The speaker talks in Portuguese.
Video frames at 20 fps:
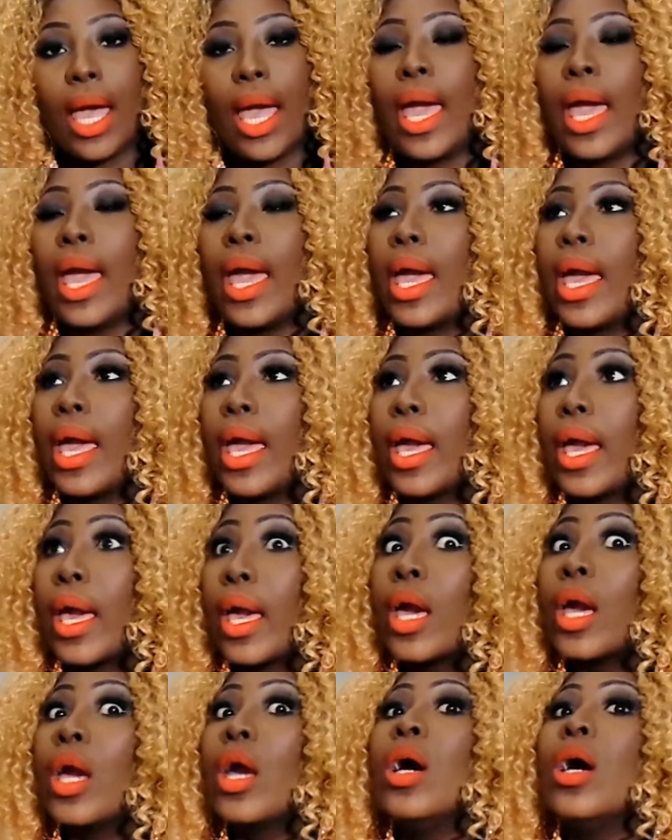
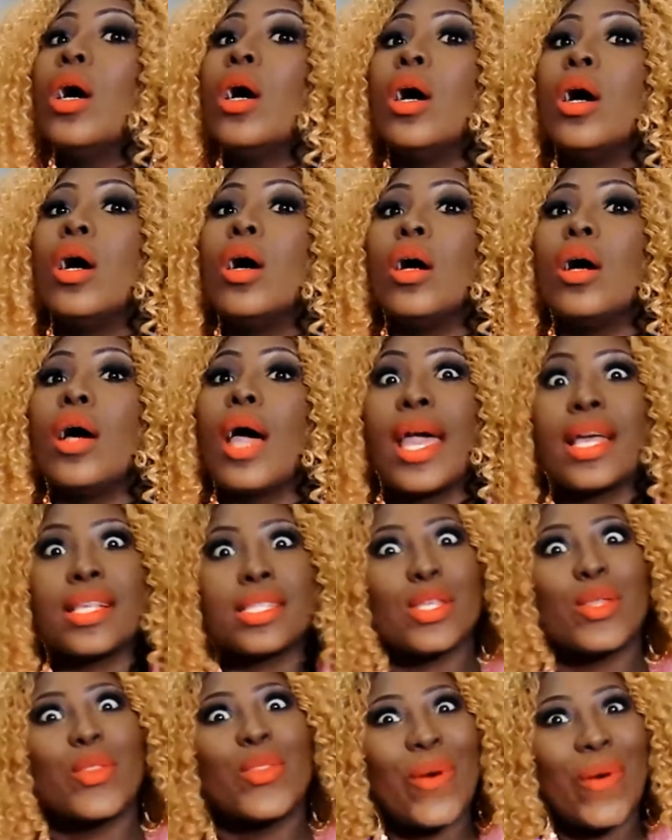é,
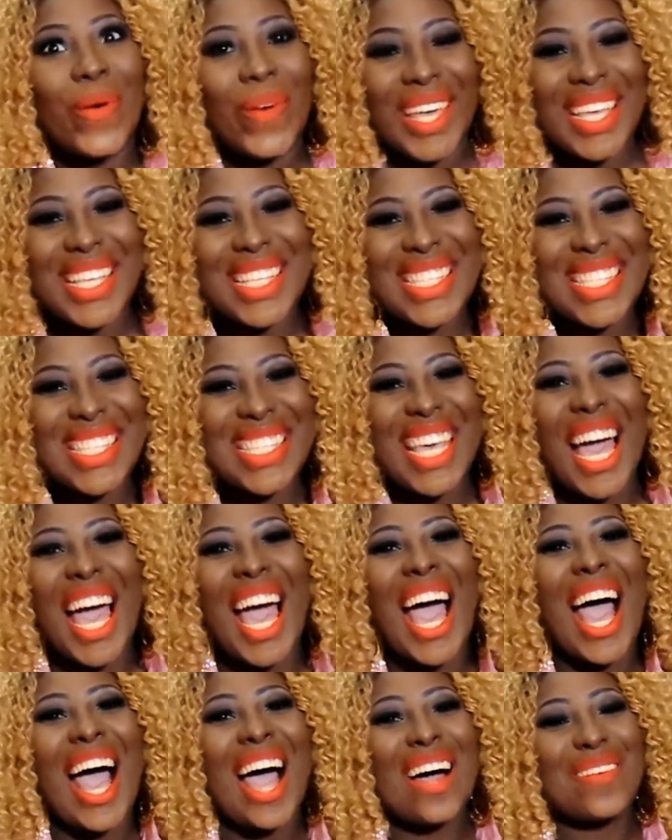S2,
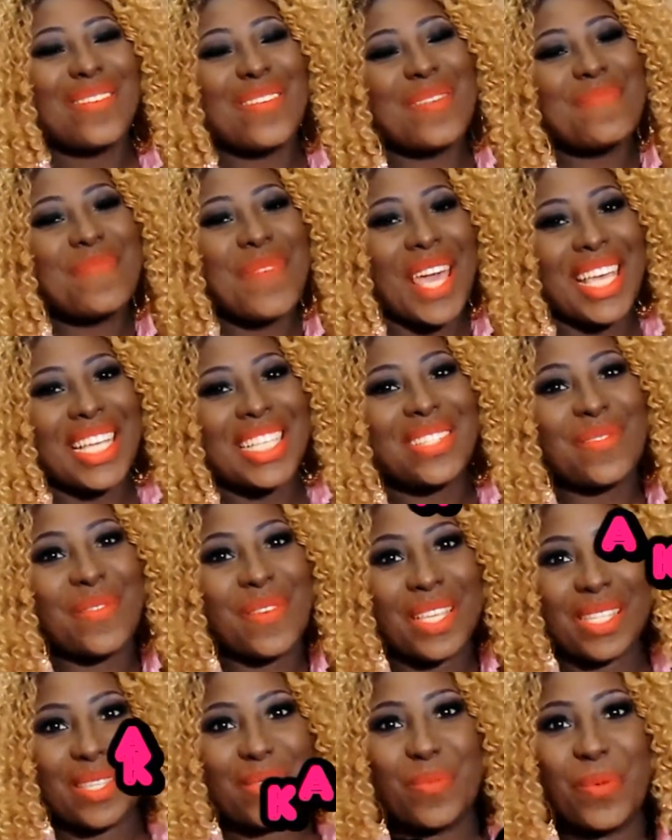a fanpage é
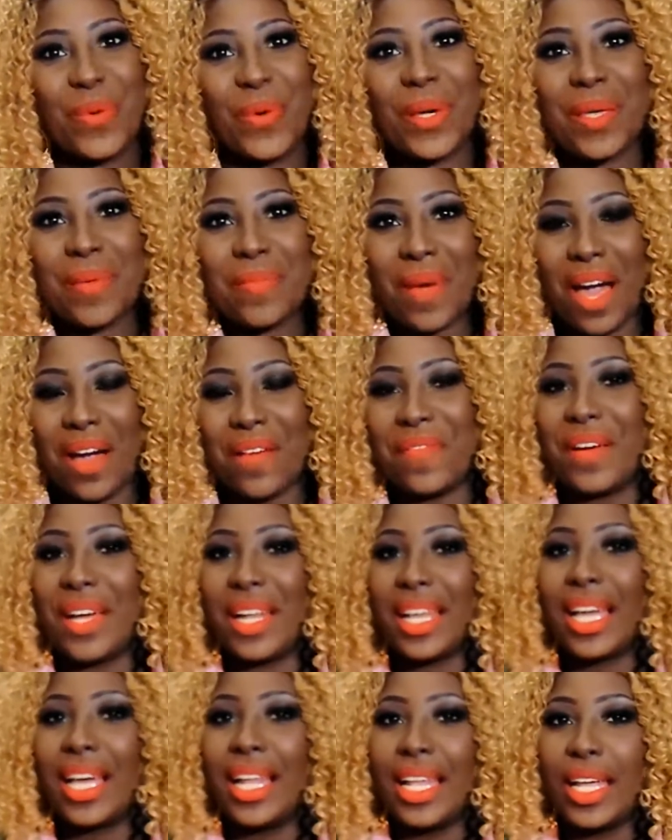Facebook barra
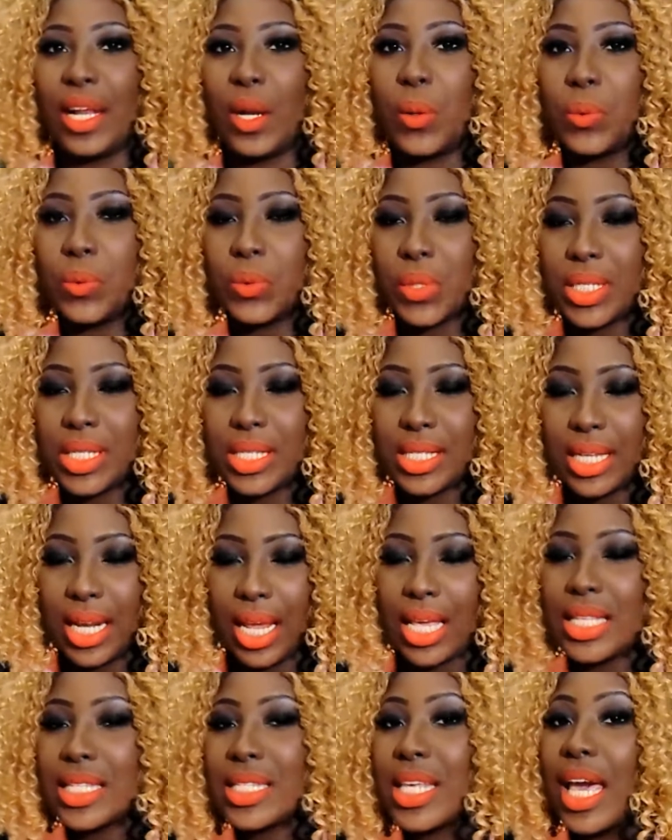Fala Galera
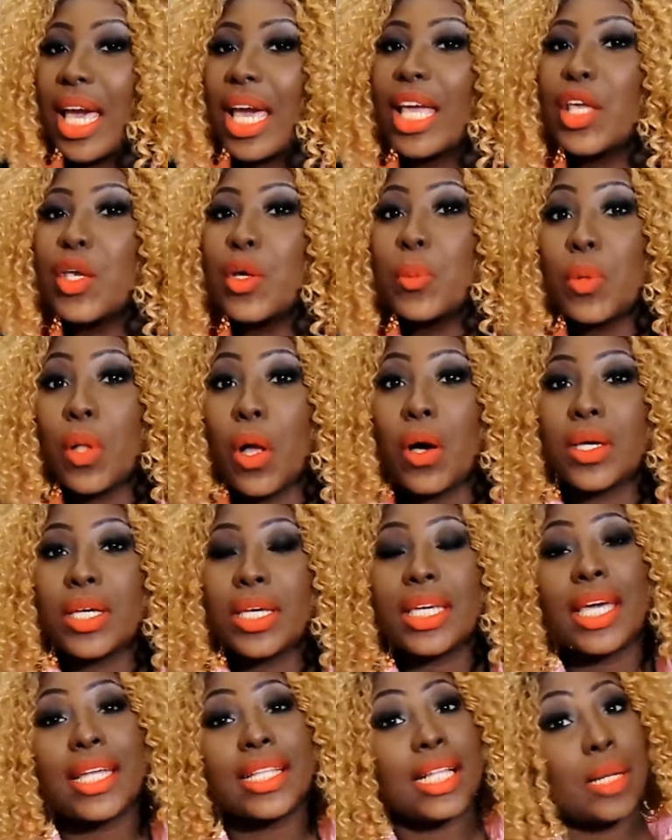123 e o
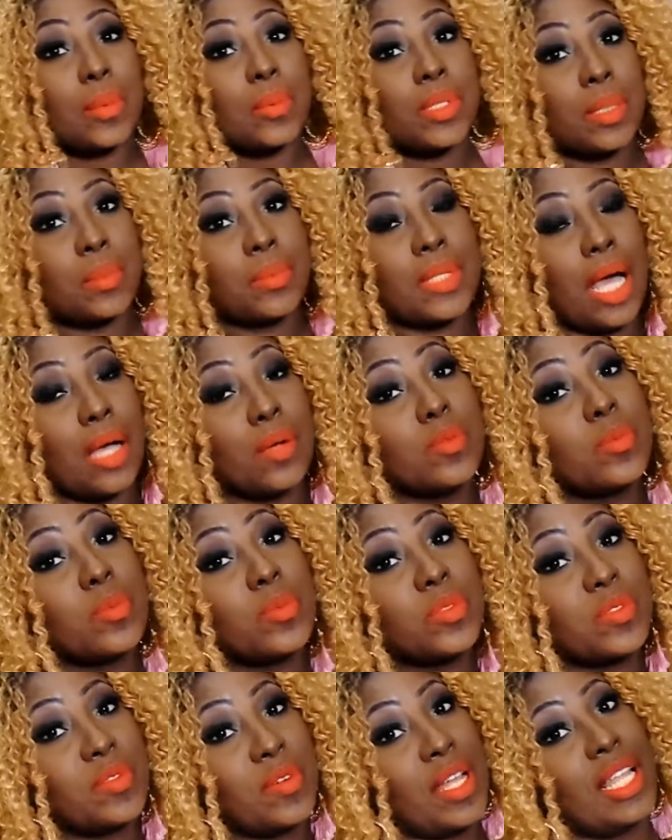blog que é
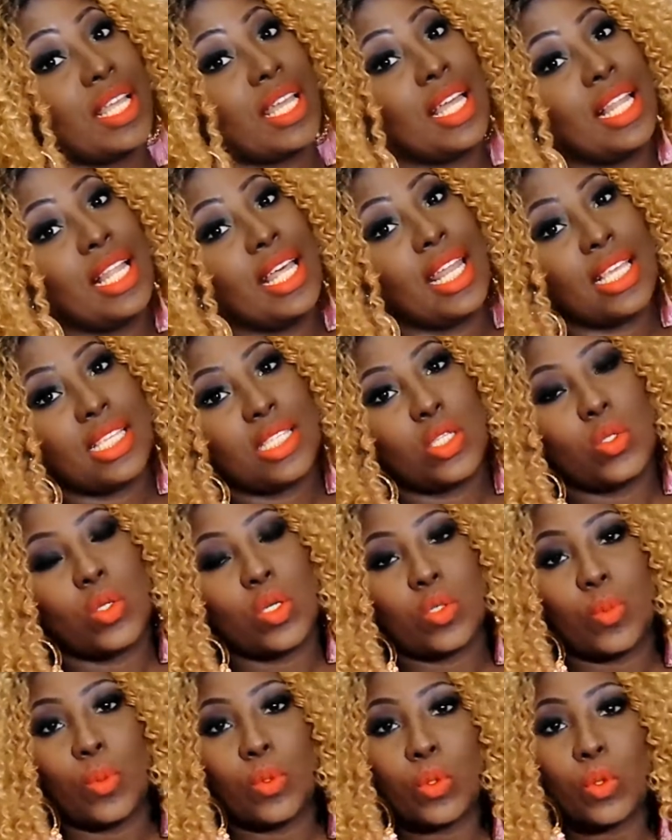
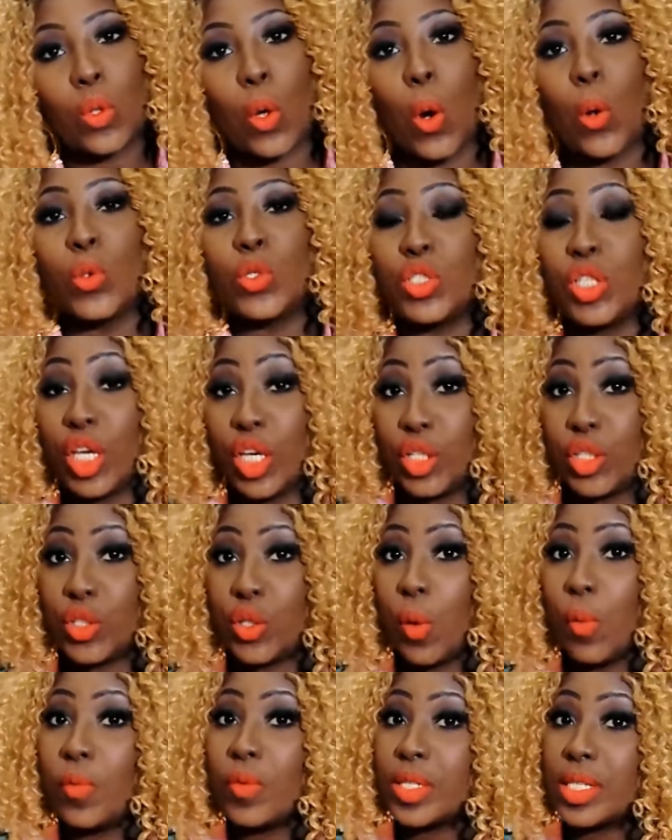www.falagaleraS2.com.
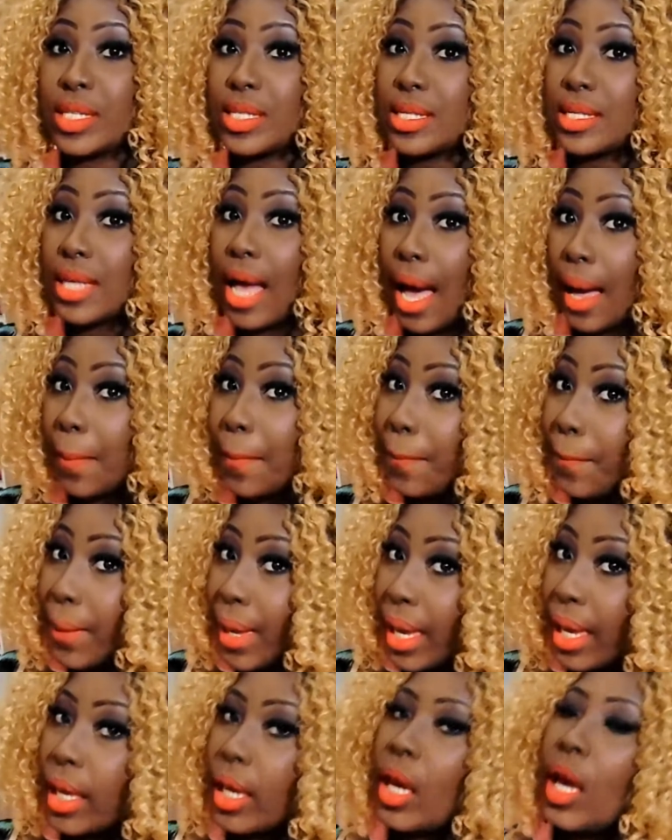Gente, como vocês
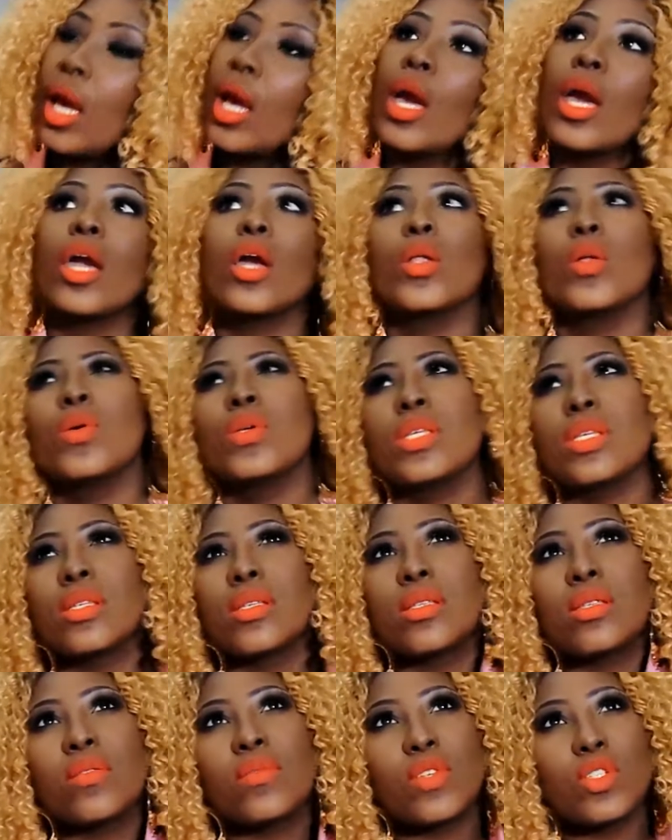sabem, eu não sei
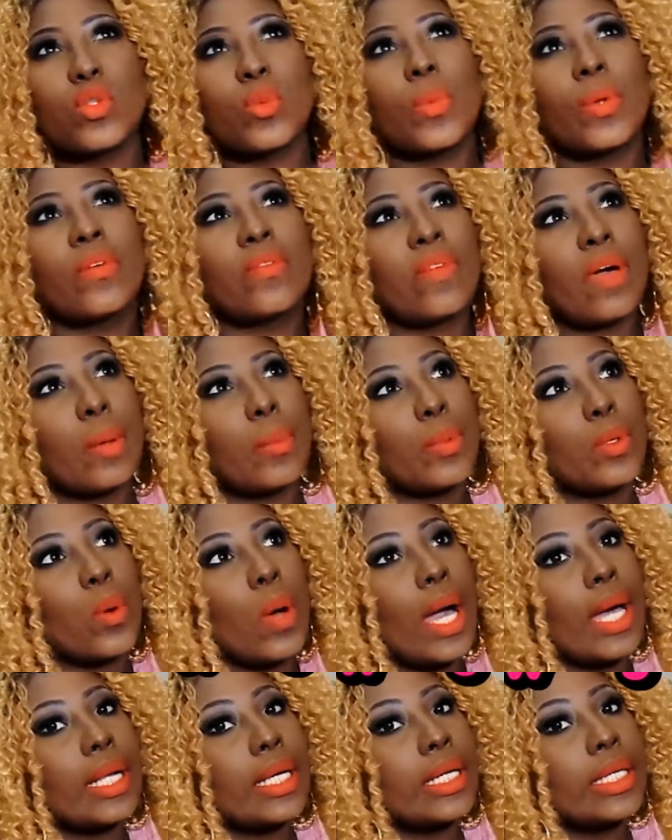se esse vídeo vai
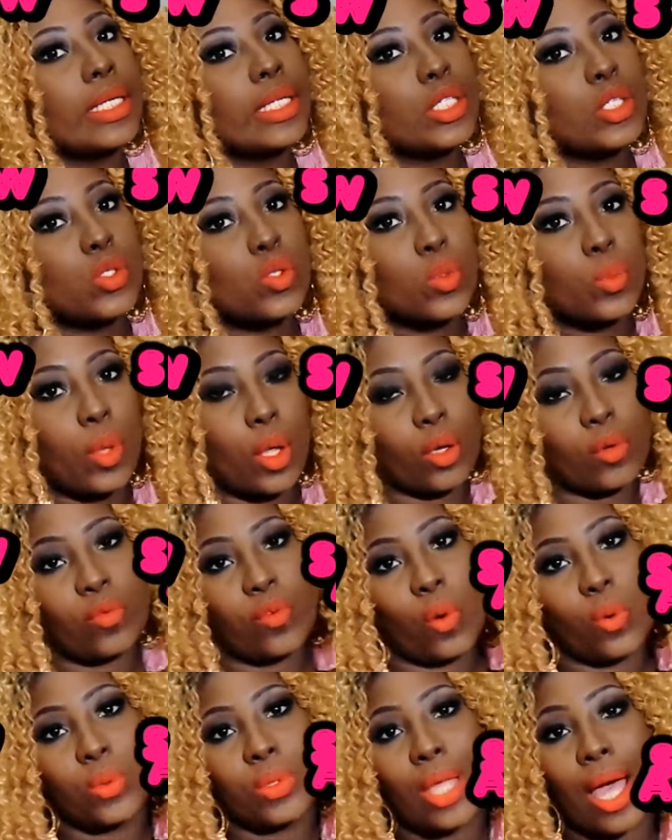pro ar antes do blog
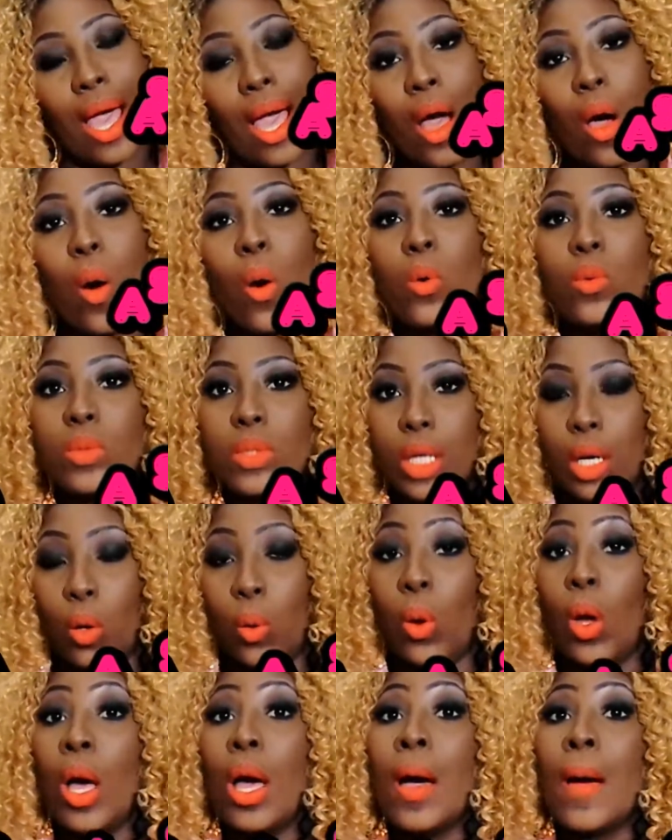voltar ou
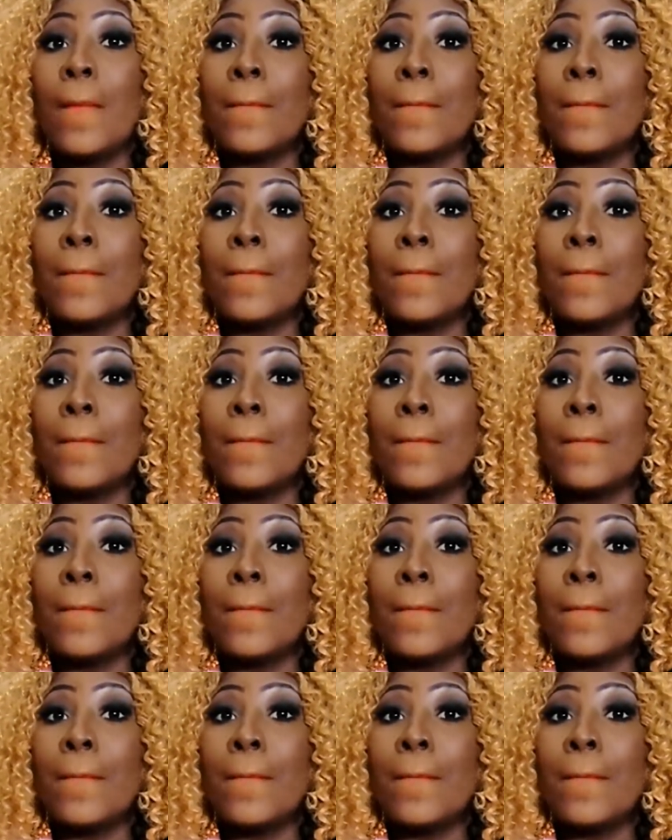não,